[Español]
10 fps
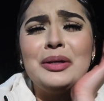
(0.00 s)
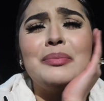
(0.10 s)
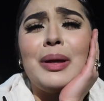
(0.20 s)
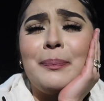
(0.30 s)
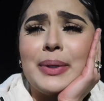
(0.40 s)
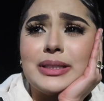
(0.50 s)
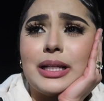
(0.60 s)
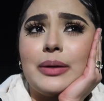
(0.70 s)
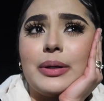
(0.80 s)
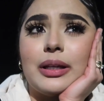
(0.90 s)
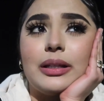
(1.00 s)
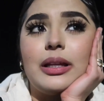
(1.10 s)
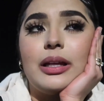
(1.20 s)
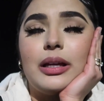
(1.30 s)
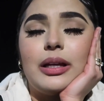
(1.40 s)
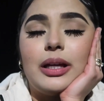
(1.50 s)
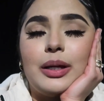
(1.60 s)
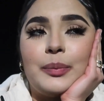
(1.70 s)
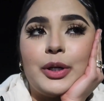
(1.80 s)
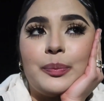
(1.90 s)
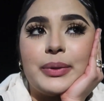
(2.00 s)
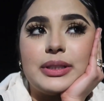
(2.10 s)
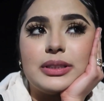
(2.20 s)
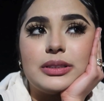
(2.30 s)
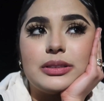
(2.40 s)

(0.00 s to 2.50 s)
Me pesa la verdad. Pero pues